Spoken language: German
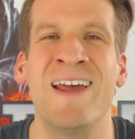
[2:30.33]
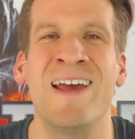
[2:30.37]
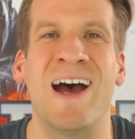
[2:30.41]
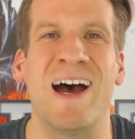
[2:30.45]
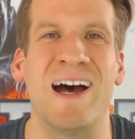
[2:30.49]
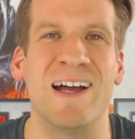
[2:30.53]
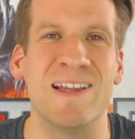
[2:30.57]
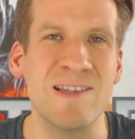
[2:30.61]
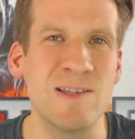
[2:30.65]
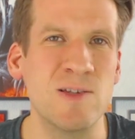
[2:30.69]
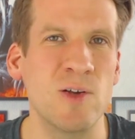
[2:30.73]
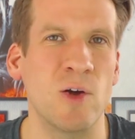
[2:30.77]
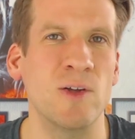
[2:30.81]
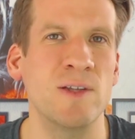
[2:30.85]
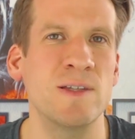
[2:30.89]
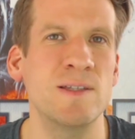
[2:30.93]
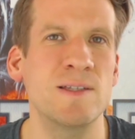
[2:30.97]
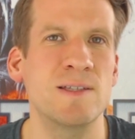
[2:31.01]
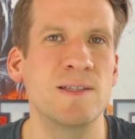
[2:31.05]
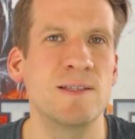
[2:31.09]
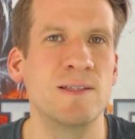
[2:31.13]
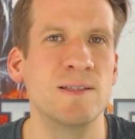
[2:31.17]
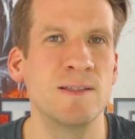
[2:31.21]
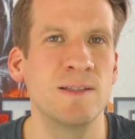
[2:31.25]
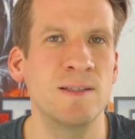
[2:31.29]

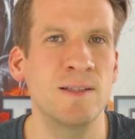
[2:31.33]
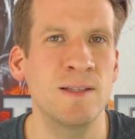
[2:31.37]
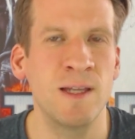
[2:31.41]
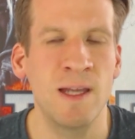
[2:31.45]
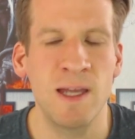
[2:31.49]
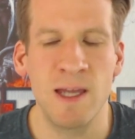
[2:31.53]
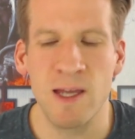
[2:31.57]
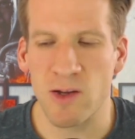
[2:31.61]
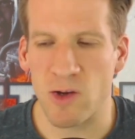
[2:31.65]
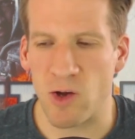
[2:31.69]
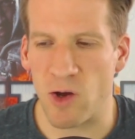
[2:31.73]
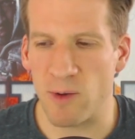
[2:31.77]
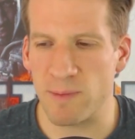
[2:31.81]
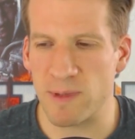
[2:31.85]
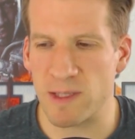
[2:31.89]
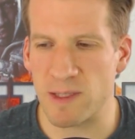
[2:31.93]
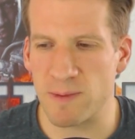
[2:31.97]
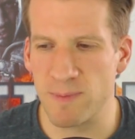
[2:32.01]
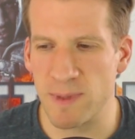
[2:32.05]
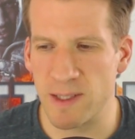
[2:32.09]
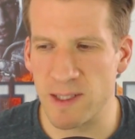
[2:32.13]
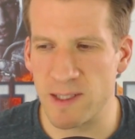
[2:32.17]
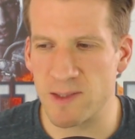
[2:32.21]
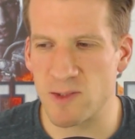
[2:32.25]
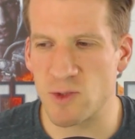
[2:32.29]
Ansonsten komme ich
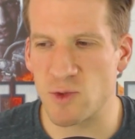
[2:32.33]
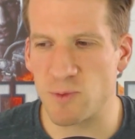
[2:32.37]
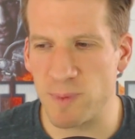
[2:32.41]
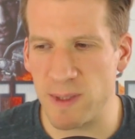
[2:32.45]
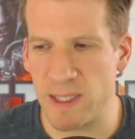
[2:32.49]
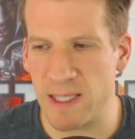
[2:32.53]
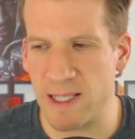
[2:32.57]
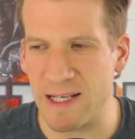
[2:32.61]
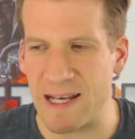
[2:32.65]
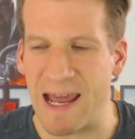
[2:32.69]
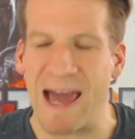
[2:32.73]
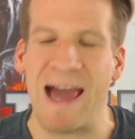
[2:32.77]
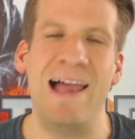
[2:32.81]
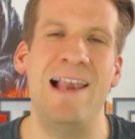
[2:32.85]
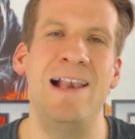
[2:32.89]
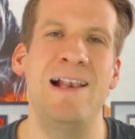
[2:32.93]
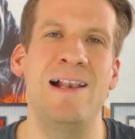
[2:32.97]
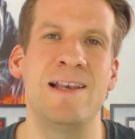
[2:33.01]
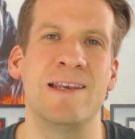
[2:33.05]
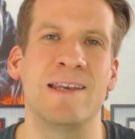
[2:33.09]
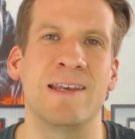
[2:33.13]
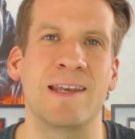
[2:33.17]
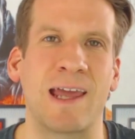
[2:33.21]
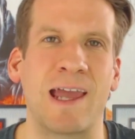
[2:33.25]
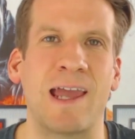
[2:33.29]
mit diesen Spielen
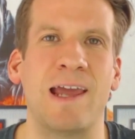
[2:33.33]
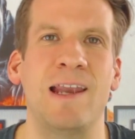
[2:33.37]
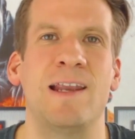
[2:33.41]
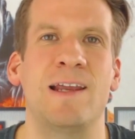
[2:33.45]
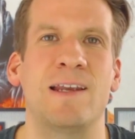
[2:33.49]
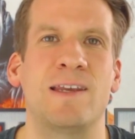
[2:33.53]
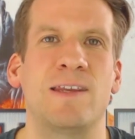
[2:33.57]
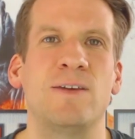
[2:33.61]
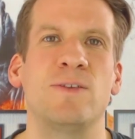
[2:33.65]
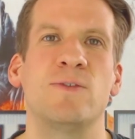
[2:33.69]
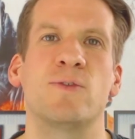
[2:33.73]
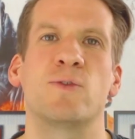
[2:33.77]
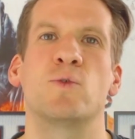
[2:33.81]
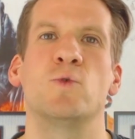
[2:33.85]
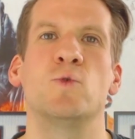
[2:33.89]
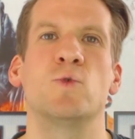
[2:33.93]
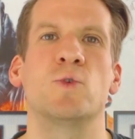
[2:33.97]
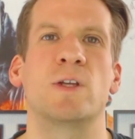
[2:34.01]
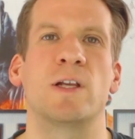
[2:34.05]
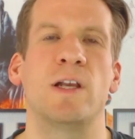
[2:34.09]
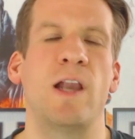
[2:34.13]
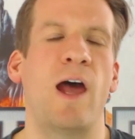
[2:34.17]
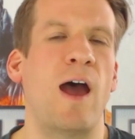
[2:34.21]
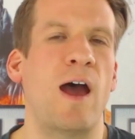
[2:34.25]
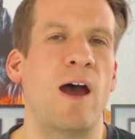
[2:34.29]
allen relativ
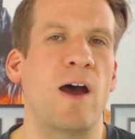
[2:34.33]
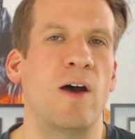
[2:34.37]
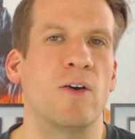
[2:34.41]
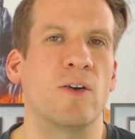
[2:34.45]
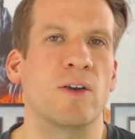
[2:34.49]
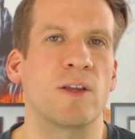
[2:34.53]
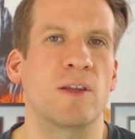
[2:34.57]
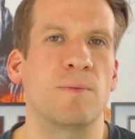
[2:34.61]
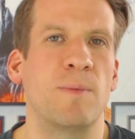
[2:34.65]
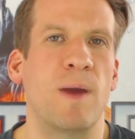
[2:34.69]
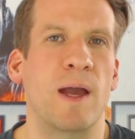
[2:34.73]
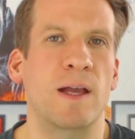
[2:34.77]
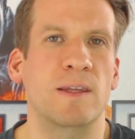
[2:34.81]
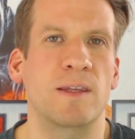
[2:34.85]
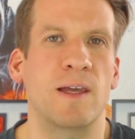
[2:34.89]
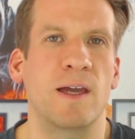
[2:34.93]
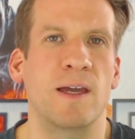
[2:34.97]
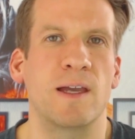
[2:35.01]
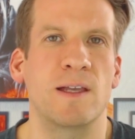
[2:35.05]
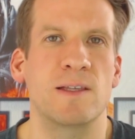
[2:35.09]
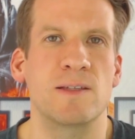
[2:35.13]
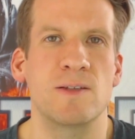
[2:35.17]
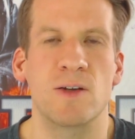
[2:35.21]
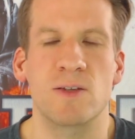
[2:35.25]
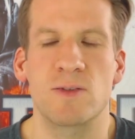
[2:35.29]
gut klar und ich merke da
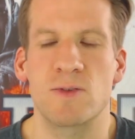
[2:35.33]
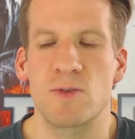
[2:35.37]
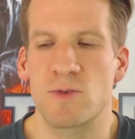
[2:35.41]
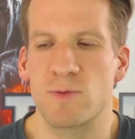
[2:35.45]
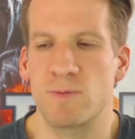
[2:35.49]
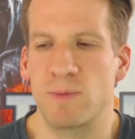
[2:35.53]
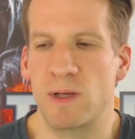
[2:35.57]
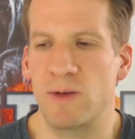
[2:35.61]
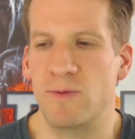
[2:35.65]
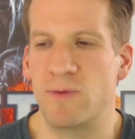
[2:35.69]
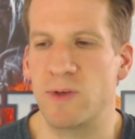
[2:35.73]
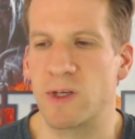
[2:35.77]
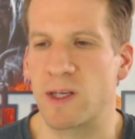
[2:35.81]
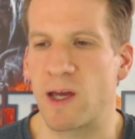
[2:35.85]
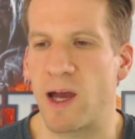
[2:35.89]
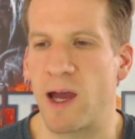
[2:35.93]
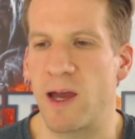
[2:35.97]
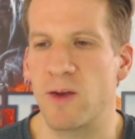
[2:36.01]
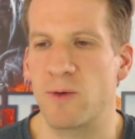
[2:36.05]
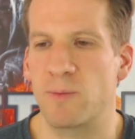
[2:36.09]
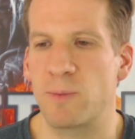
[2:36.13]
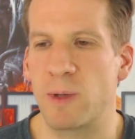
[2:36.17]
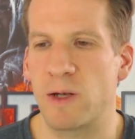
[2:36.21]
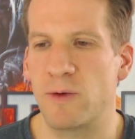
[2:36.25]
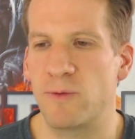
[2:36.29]
jetzt auch zwischen Battlefield
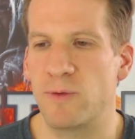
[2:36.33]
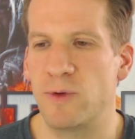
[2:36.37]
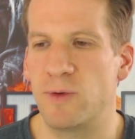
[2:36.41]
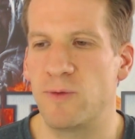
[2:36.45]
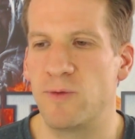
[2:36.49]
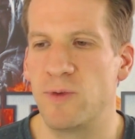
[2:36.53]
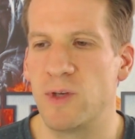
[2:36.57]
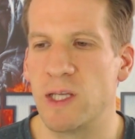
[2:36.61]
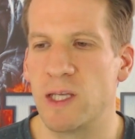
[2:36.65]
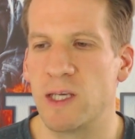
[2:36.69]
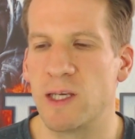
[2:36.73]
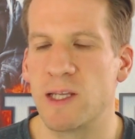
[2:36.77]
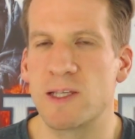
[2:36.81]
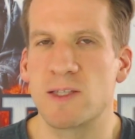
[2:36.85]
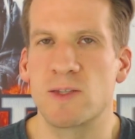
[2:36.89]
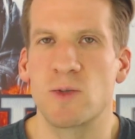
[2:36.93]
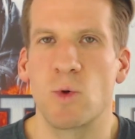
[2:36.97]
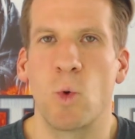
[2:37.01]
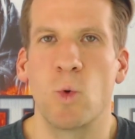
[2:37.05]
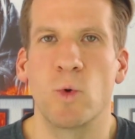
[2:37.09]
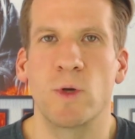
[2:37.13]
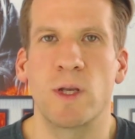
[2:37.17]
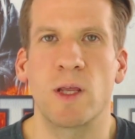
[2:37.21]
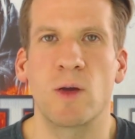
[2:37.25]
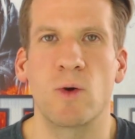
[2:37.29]
3 und Battlefield 4 nicht
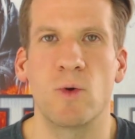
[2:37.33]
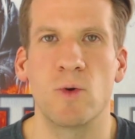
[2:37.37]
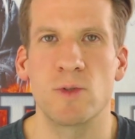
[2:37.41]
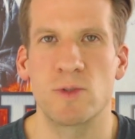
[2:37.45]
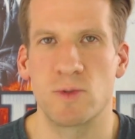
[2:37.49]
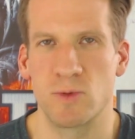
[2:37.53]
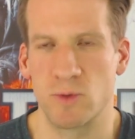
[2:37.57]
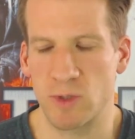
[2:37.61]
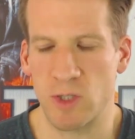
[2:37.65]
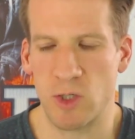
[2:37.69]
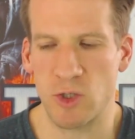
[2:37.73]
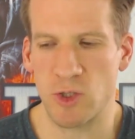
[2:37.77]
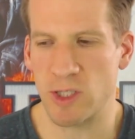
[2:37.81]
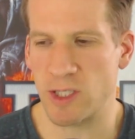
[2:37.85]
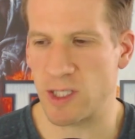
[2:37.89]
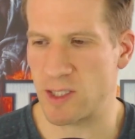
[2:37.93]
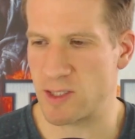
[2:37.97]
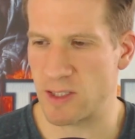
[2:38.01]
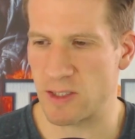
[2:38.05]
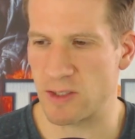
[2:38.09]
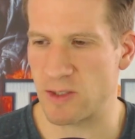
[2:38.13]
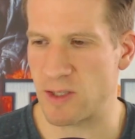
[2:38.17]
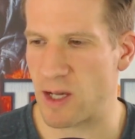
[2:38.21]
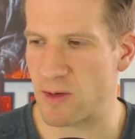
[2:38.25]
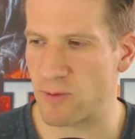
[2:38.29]
so den großen Unterschied, dass
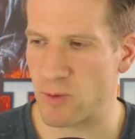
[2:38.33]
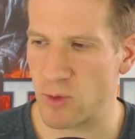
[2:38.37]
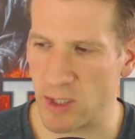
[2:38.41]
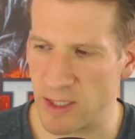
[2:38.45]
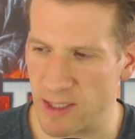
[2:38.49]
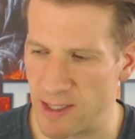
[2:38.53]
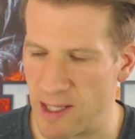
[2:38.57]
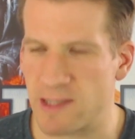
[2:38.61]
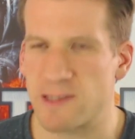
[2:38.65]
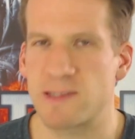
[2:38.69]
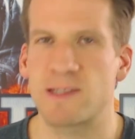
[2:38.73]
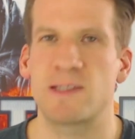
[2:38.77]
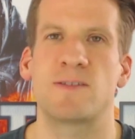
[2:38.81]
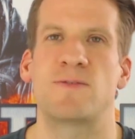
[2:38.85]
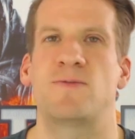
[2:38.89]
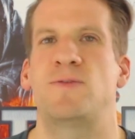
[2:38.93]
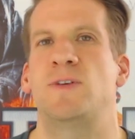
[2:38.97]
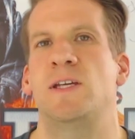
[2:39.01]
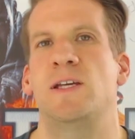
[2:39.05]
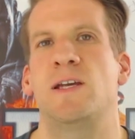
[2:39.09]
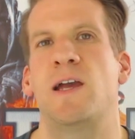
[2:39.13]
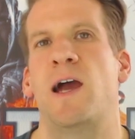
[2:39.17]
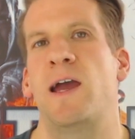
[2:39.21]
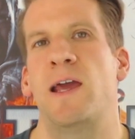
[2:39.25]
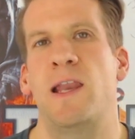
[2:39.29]
ich sagen würde, das ist
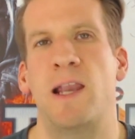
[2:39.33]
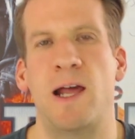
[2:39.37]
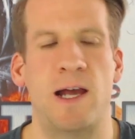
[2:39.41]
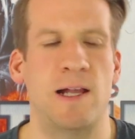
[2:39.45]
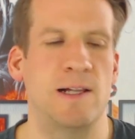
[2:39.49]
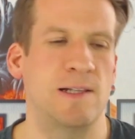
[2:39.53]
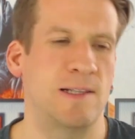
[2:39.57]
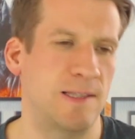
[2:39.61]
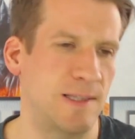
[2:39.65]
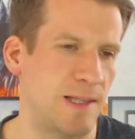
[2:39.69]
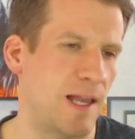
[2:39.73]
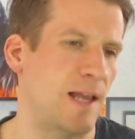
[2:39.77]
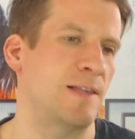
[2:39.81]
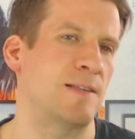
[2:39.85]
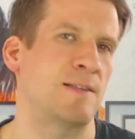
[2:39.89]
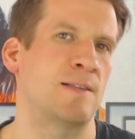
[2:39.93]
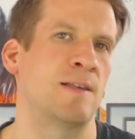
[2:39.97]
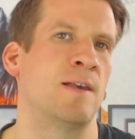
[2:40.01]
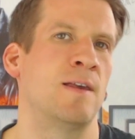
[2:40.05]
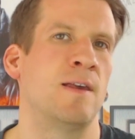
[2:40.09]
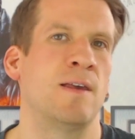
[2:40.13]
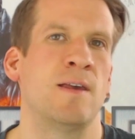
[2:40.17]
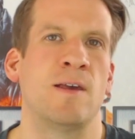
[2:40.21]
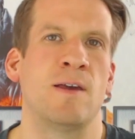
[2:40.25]
viel geiler als das